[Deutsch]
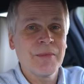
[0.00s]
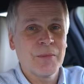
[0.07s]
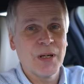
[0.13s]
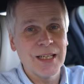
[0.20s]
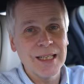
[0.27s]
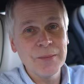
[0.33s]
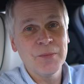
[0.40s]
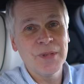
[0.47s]

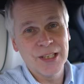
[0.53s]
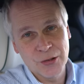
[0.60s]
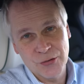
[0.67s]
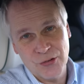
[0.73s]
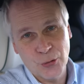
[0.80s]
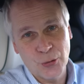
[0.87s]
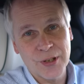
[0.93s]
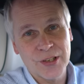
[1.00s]
Mal eben hin
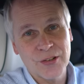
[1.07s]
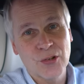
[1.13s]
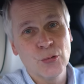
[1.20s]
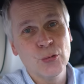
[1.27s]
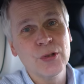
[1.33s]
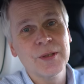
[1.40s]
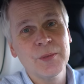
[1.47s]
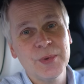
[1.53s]
und zurück ins
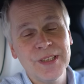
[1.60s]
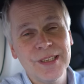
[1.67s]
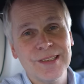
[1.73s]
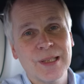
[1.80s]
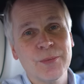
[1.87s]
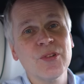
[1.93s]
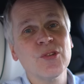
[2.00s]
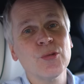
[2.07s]

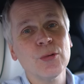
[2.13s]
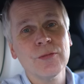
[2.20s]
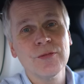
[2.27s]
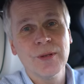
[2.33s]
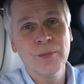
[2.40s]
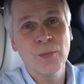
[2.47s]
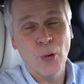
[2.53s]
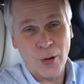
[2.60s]
Ruhrgebiet. Da besuchen
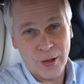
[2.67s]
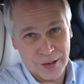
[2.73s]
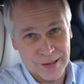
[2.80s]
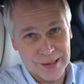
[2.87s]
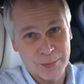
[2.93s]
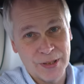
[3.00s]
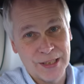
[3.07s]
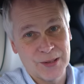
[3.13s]
wir morgen
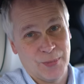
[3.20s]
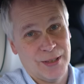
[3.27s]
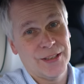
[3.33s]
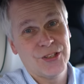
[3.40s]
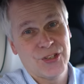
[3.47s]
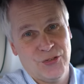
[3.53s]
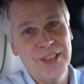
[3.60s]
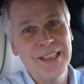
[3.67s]
nämlich
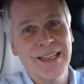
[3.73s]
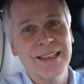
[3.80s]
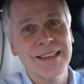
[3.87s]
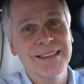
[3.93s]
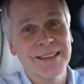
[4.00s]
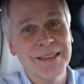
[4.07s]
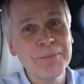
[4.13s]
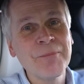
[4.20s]
meine
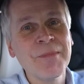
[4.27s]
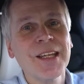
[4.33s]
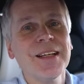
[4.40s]
Schwiegereltern.